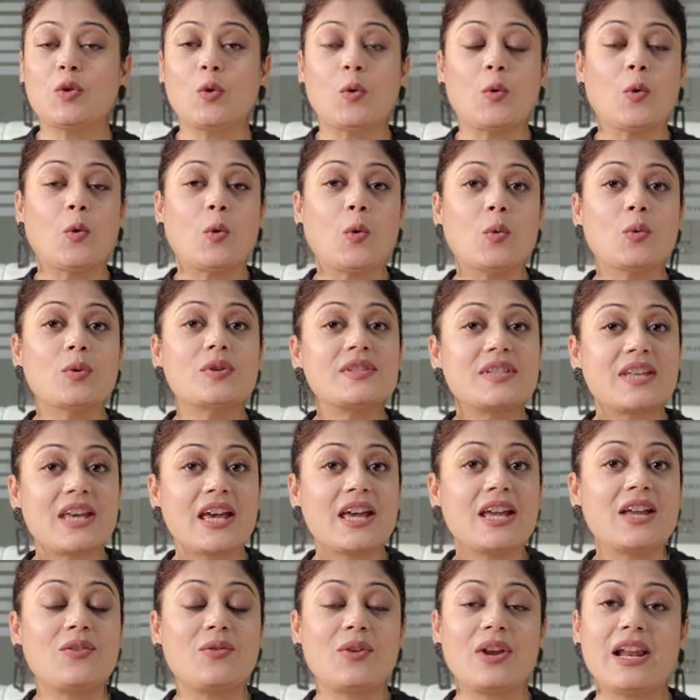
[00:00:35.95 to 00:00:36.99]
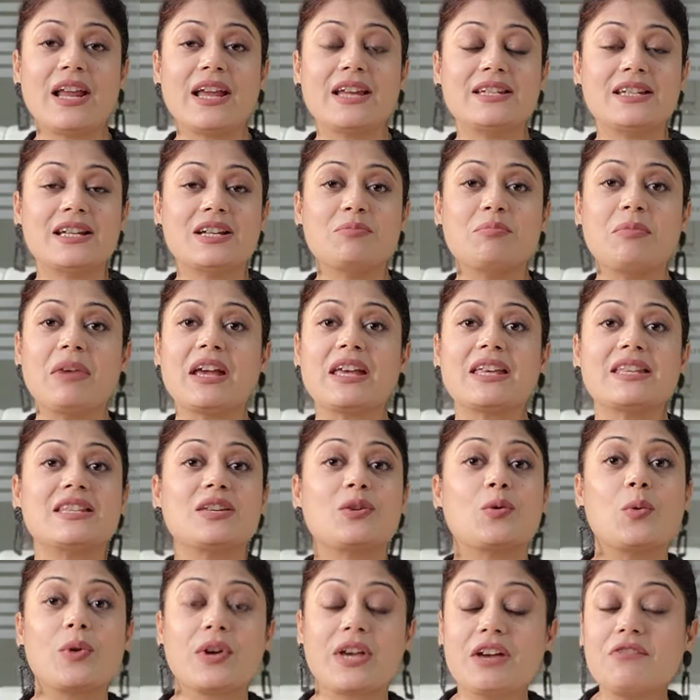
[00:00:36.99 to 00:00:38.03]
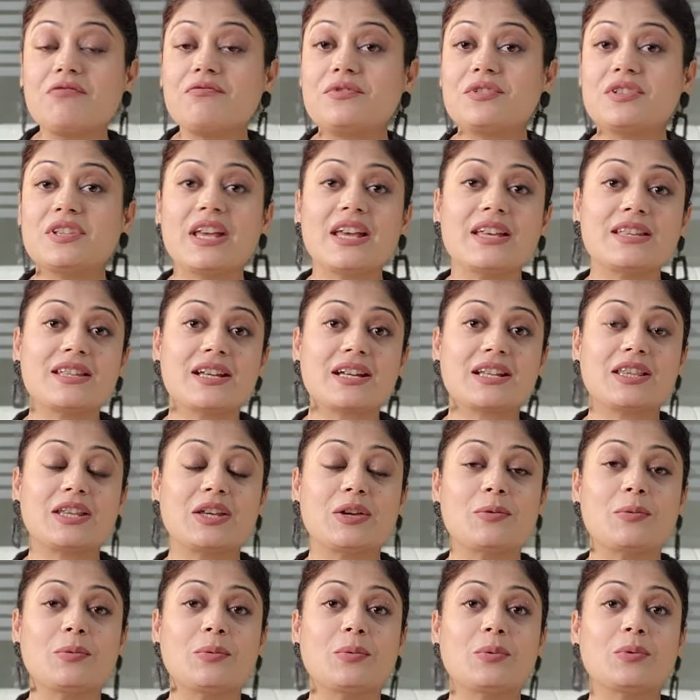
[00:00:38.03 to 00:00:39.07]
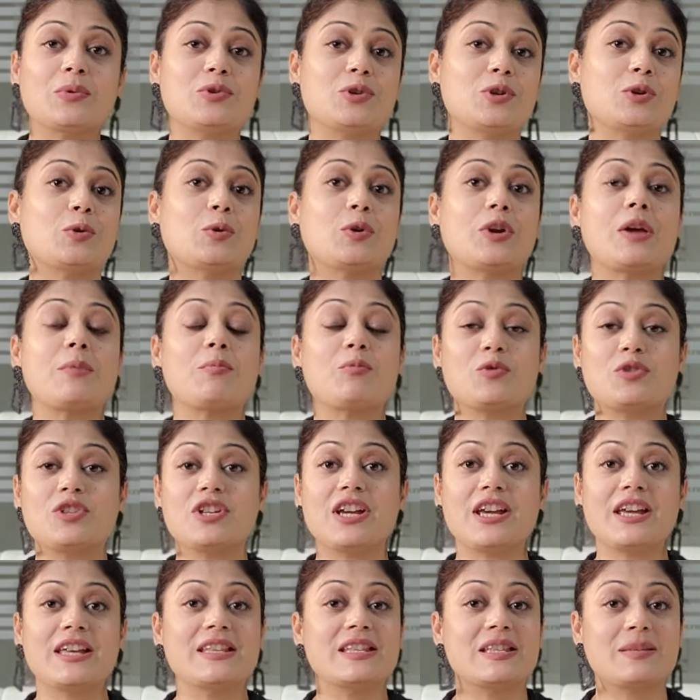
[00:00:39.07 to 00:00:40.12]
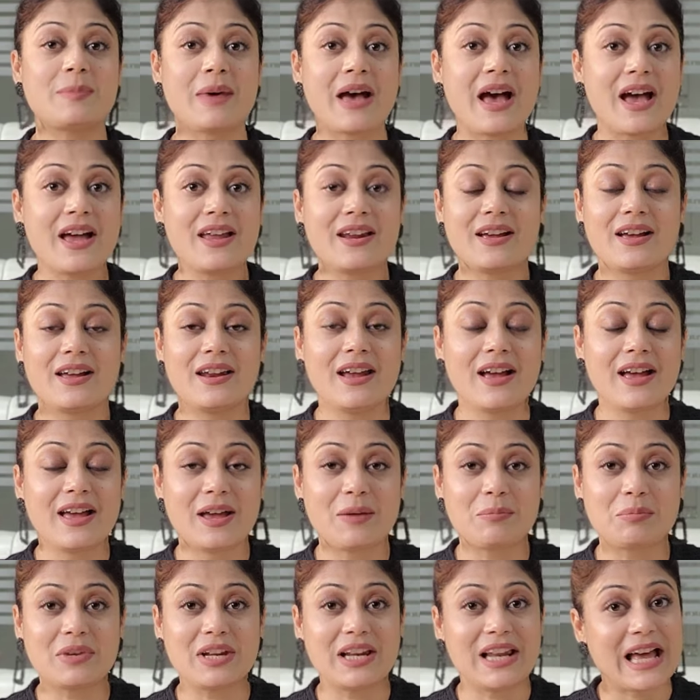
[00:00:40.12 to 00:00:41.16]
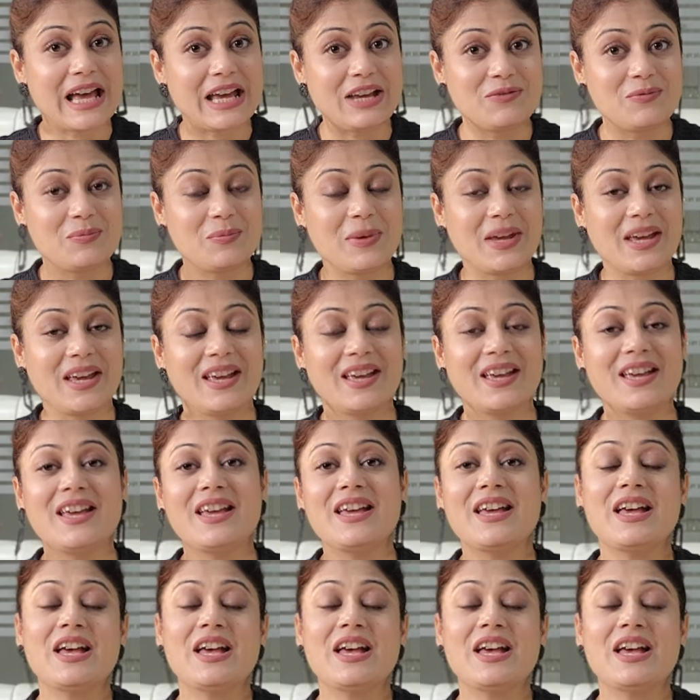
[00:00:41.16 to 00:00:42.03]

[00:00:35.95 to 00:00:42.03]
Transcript: तो उसके रिलेटेड मैं किसी किसी को गिफ्ट दे सकती हूँ जिन्होंने मुझे इंस्पायर करा है अपने लाइफ में